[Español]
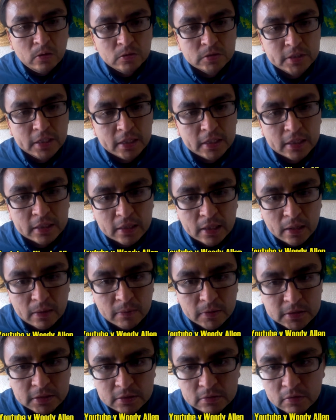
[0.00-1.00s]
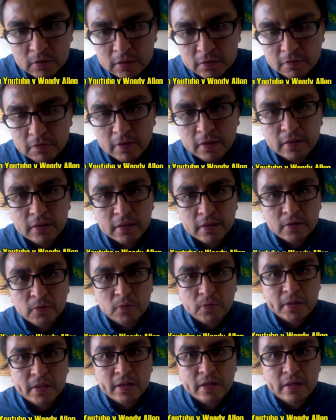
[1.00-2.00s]
O sea, que tal vez si no eres fan de
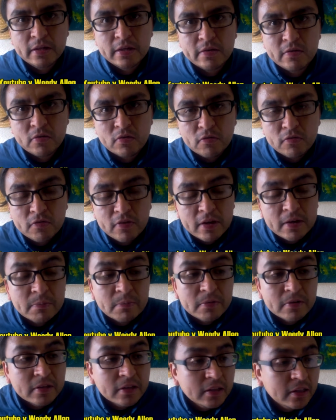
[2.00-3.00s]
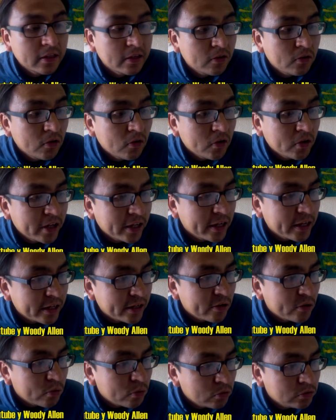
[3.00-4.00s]
Woody Allen, no fan, ¿verdad? Que no,
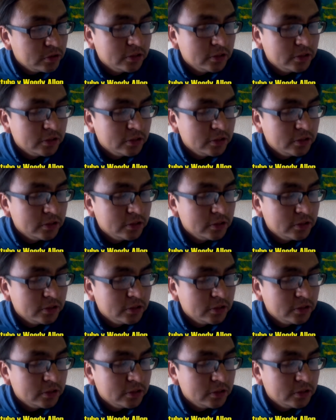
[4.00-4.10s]
que no